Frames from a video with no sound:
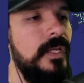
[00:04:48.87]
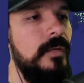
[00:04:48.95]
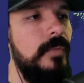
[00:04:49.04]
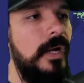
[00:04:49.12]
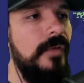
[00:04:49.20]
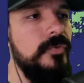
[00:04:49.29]

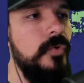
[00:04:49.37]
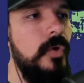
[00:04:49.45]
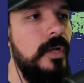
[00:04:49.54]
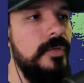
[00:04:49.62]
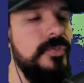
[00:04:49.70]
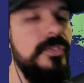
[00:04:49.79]
Bravos
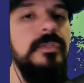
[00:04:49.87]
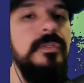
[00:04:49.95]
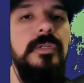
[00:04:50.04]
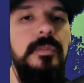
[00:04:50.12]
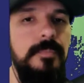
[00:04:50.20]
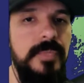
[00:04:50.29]
Wallet.
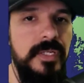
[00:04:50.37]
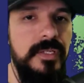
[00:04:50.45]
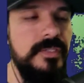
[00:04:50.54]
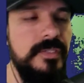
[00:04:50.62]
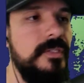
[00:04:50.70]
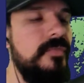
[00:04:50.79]

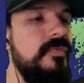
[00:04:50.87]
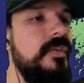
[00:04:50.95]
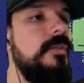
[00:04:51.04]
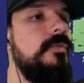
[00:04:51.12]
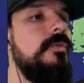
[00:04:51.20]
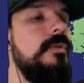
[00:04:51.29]
Beleza, tá
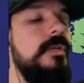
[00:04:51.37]
feito.